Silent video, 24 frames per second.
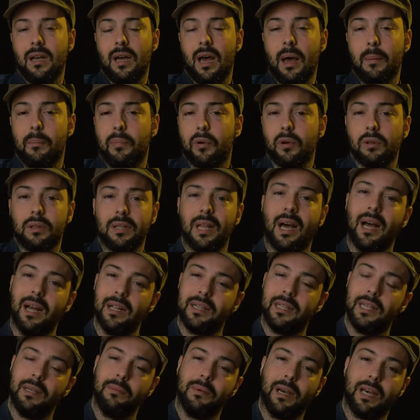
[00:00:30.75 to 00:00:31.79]
è
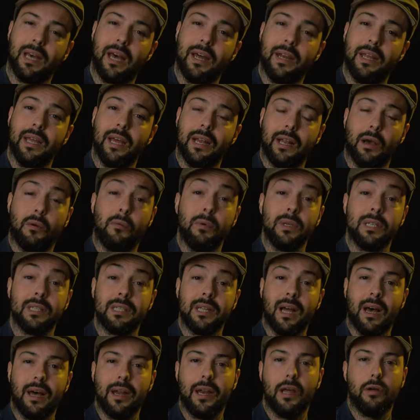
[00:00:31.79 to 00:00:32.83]
portati magari ad
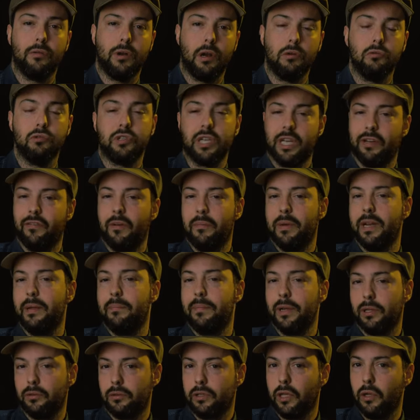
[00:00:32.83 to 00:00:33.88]
acquistare una luce che va bene
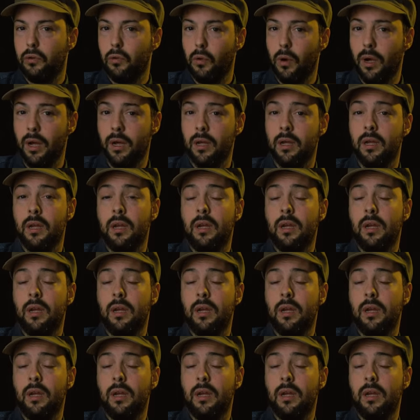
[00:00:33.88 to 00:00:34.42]
per tutte e due.